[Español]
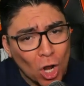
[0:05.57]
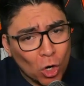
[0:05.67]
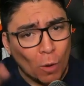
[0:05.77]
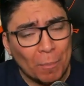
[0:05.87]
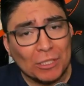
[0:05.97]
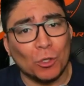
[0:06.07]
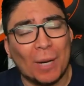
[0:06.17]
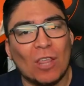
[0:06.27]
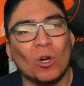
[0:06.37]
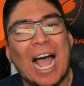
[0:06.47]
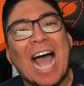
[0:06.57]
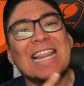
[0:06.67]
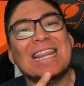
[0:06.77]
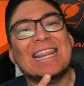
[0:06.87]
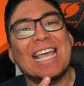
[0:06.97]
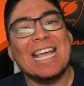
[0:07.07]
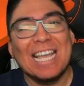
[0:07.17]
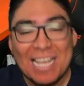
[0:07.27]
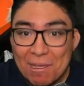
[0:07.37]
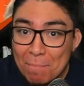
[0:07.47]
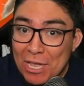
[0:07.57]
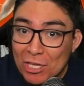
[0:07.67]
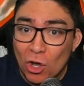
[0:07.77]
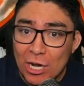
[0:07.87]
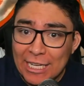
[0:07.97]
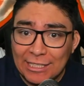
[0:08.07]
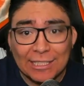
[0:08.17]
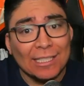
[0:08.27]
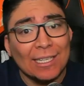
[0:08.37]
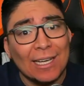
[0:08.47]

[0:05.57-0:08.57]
López Obrador ante millones